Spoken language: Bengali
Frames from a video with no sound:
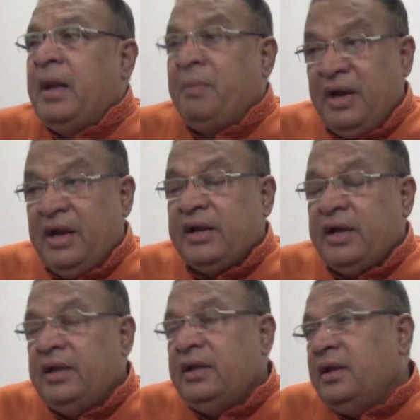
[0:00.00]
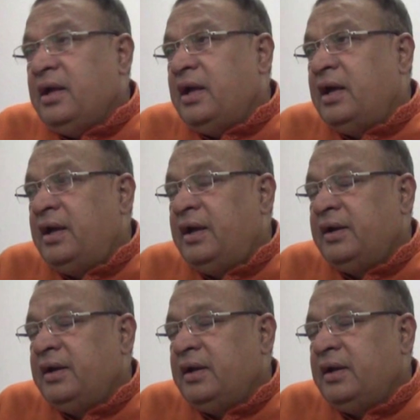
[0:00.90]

আমার এলাকায় আর